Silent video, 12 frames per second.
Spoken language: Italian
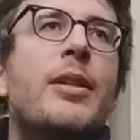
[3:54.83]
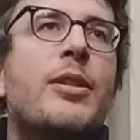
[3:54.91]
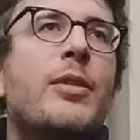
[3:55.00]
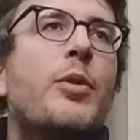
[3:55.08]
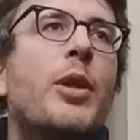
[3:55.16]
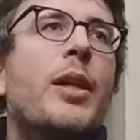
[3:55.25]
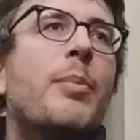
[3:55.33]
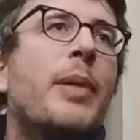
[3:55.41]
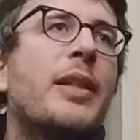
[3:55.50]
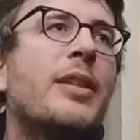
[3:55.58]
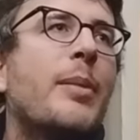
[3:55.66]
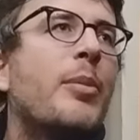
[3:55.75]
ci vuole il
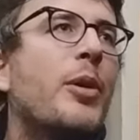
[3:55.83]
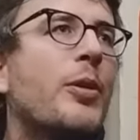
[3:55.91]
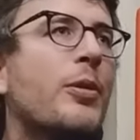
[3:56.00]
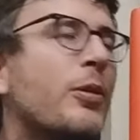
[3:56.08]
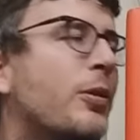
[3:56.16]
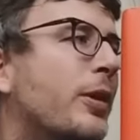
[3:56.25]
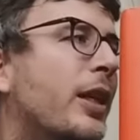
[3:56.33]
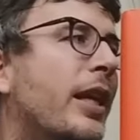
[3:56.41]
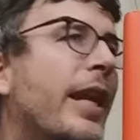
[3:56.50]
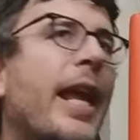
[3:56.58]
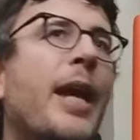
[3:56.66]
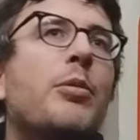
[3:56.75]
passaporto con il
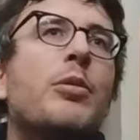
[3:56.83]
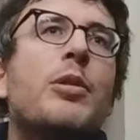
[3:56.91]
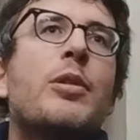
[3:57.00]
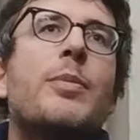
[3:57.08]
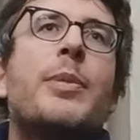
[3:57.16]
neutro